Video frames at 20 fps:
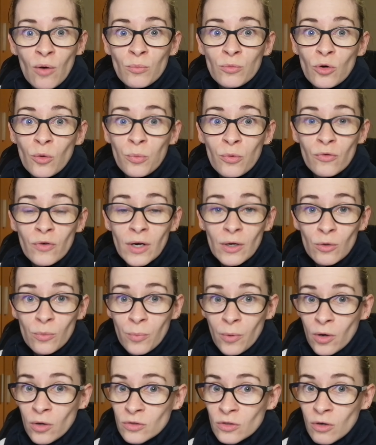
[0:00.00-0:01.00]
pour pouvoir le
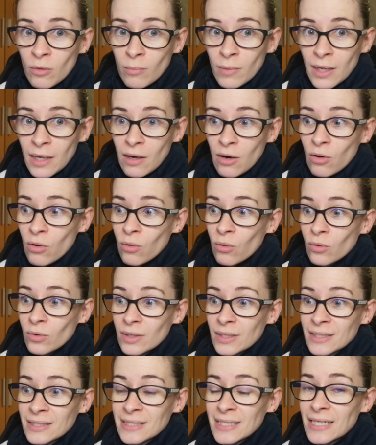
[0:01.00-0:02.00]
prendre en main en
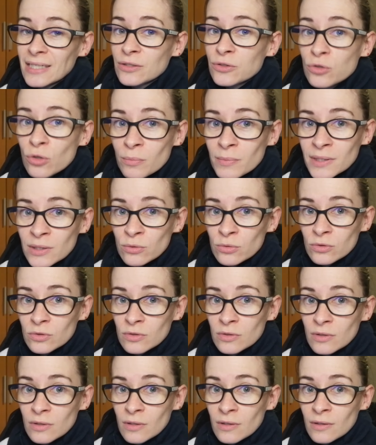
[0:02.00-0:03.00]
quelques minutes